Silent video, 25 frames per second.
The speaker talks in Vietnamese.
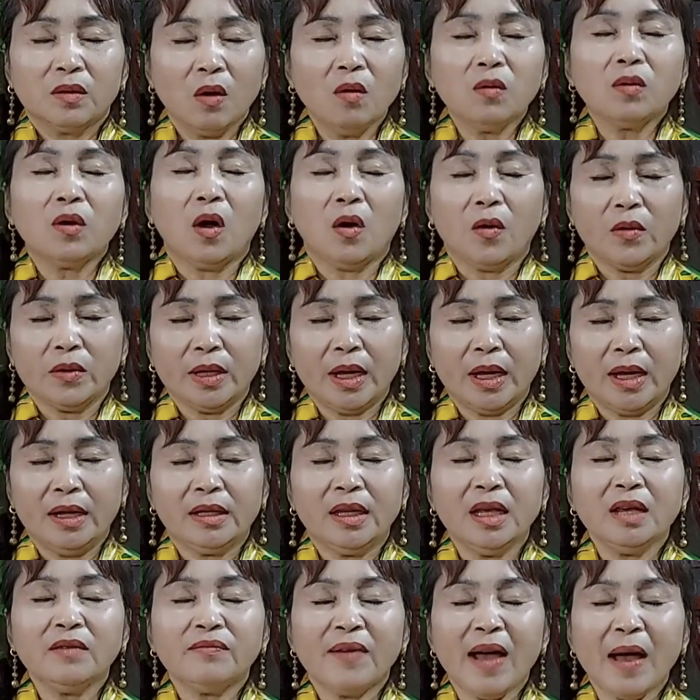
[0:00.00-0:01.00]
Cô ngồi
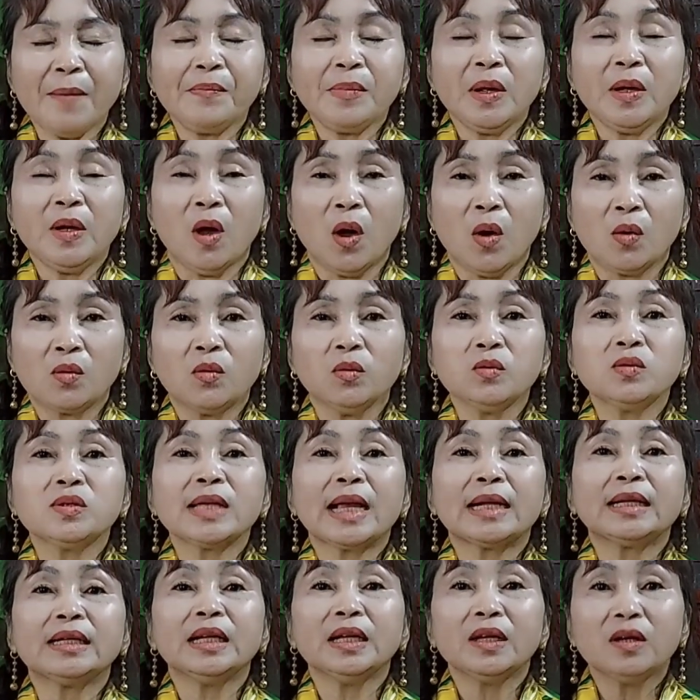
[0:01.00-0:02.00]
vậy thuyết pháp về độ cứu
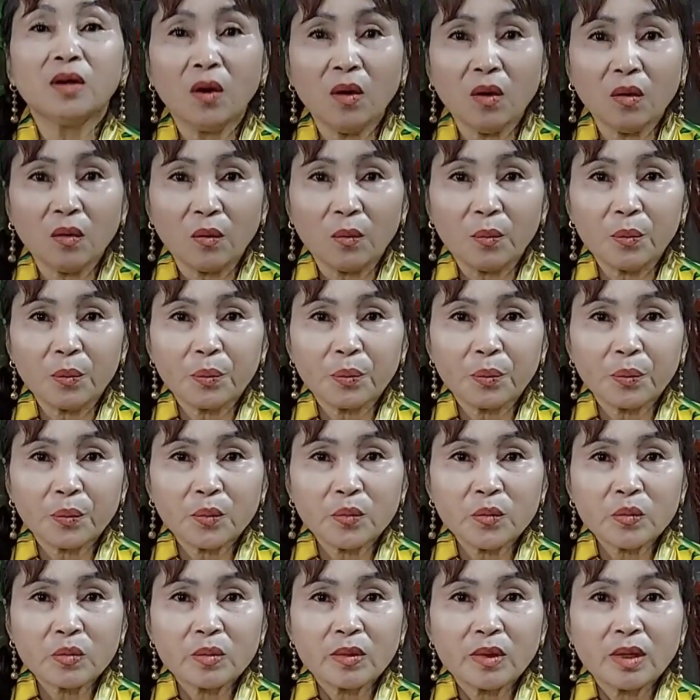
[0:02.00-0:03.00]
sanh đi cô.
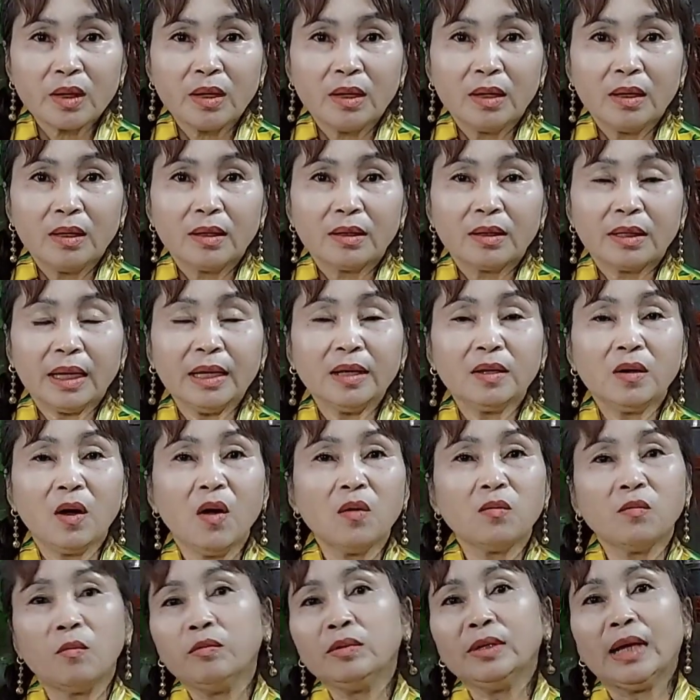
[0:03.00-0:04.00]
Cái
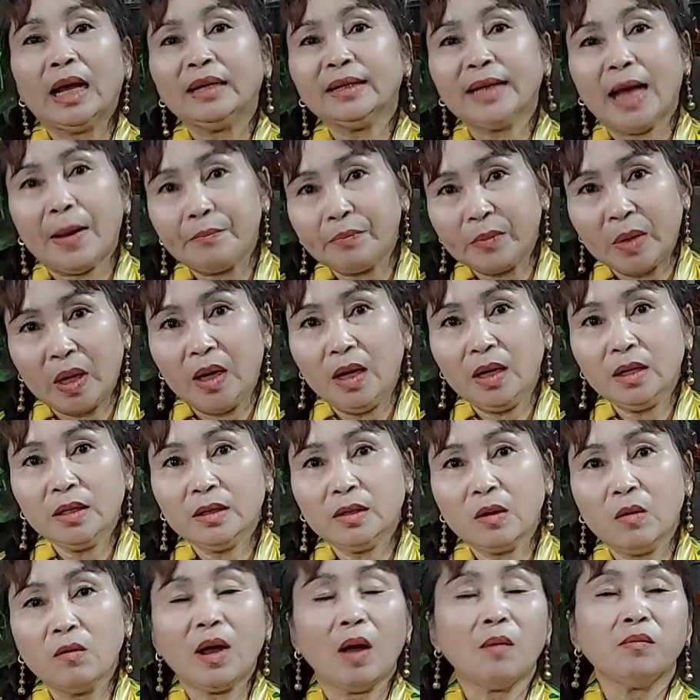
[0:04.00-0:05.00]
cô cũng vẫn nằm nữa,
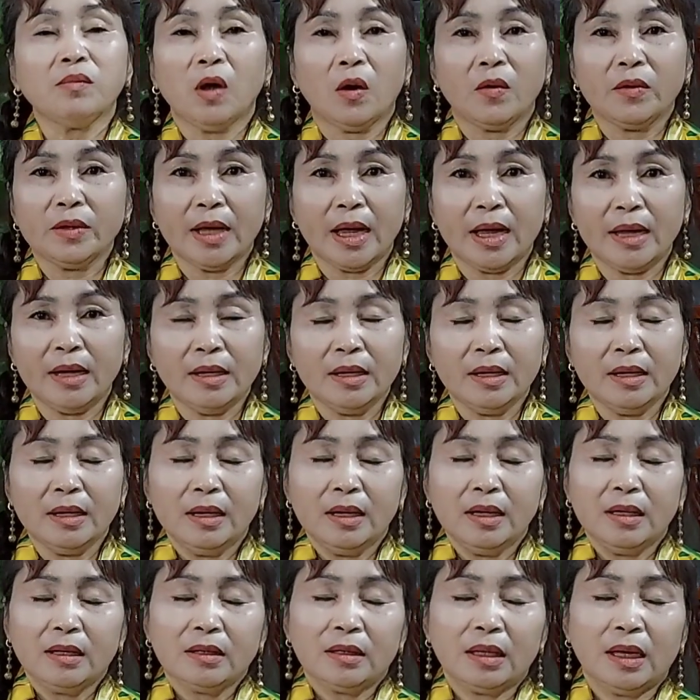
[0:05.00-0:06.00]
cô không ngồi vậy.
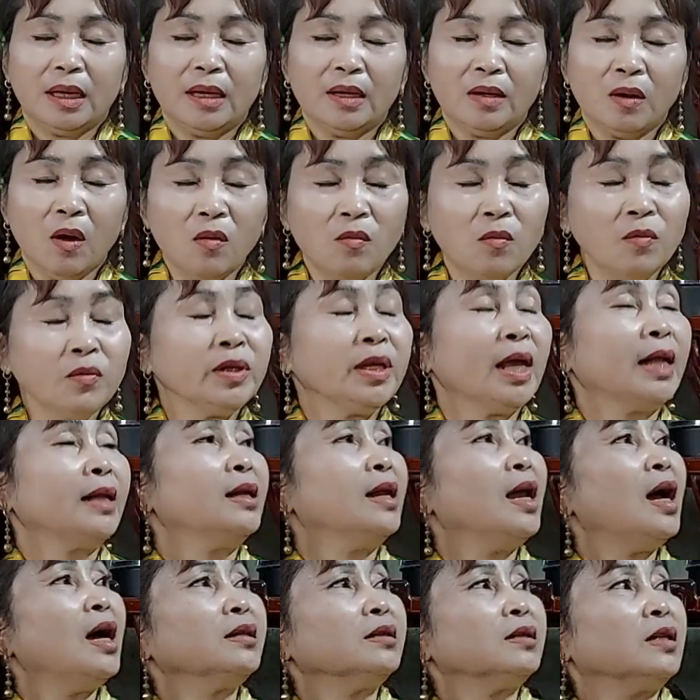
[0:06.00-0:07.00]
Thì cô cũng
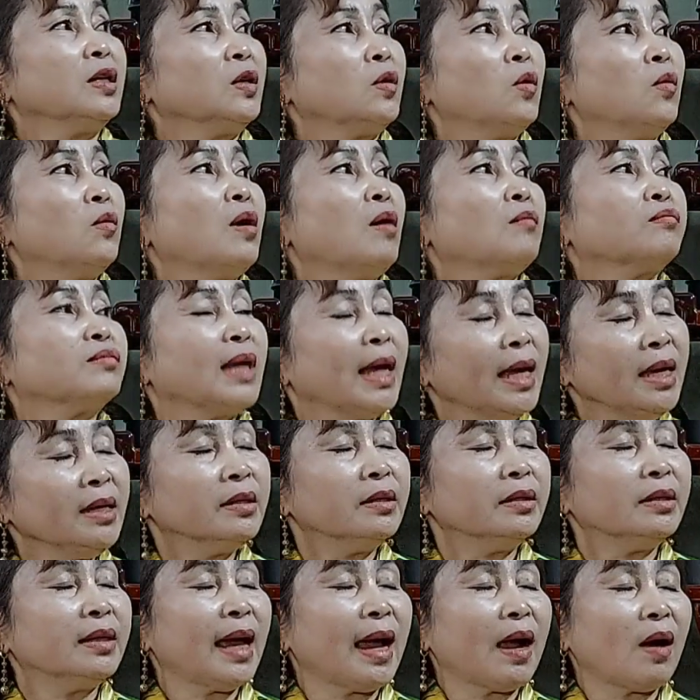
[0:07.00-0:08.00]
nhìn lên thì cô không thấy
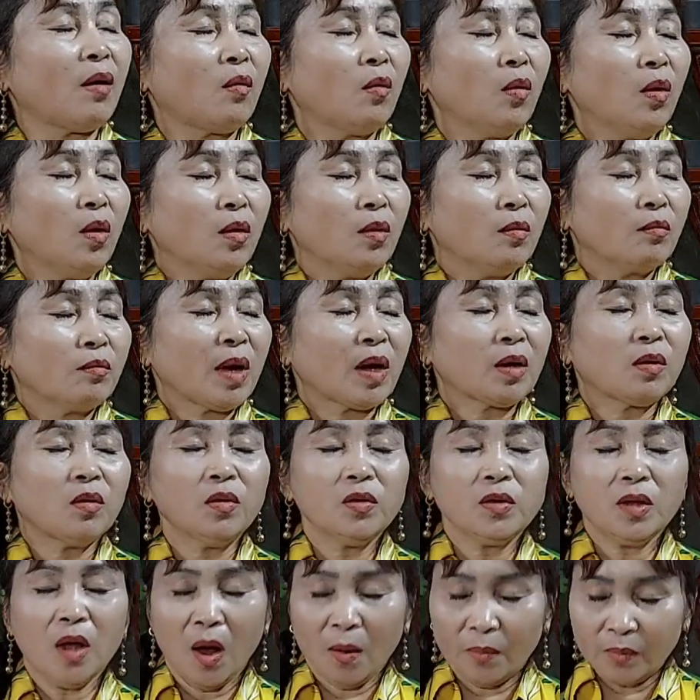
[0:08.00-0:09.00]
người nào, mà
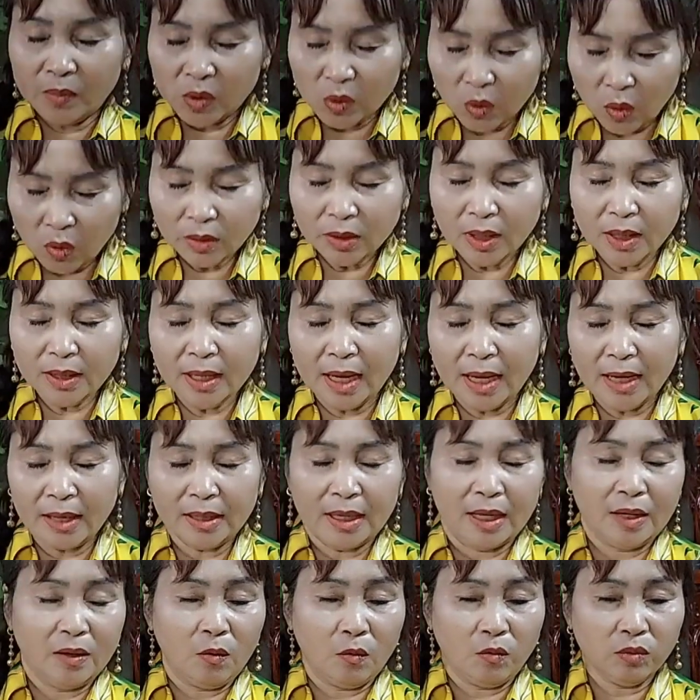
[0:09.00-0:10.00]
cô dòm xuống như
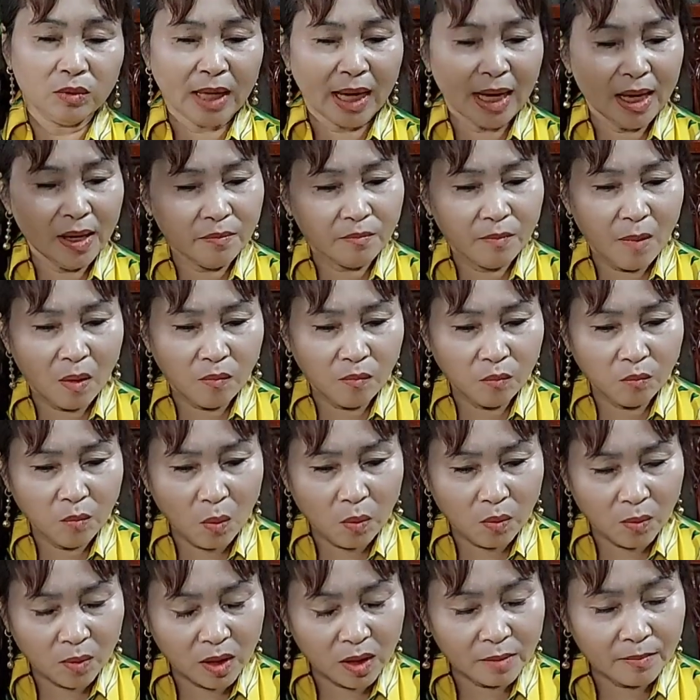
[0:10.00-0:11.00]
vậy thì cũng thấy bóng
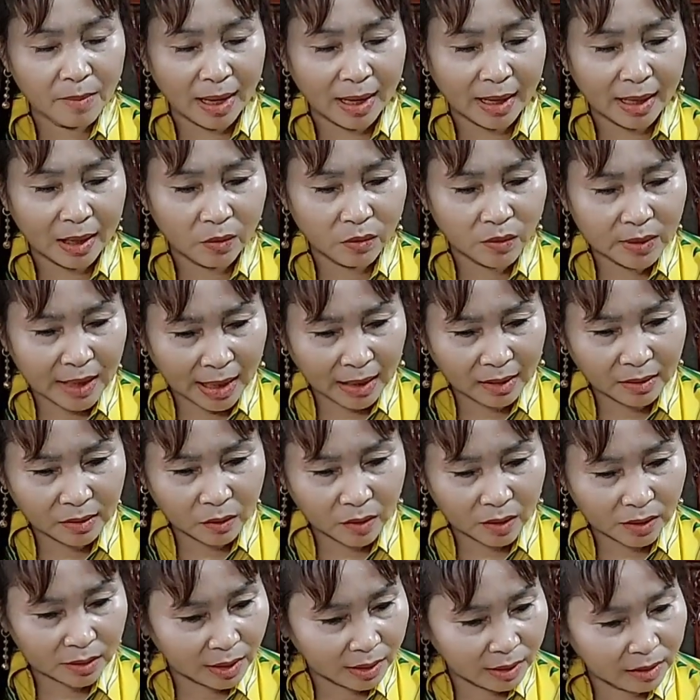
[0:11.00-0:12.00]
một người mặc áo trắng
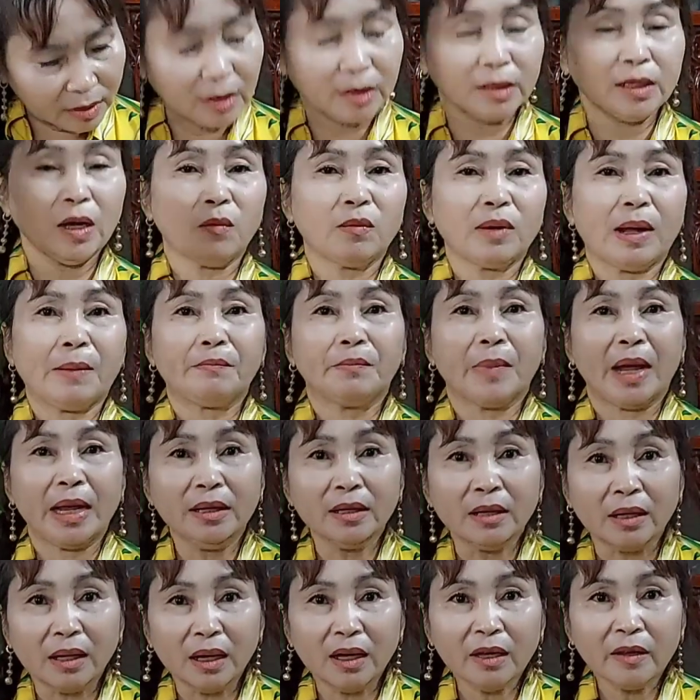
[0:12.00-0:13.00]
đó đứng trên đầu nằm
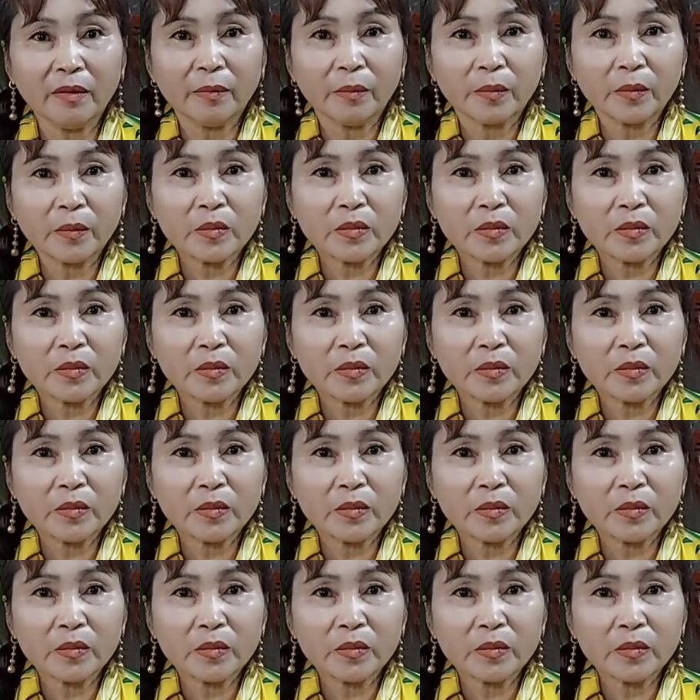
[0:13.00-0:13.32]
Bảy nữa.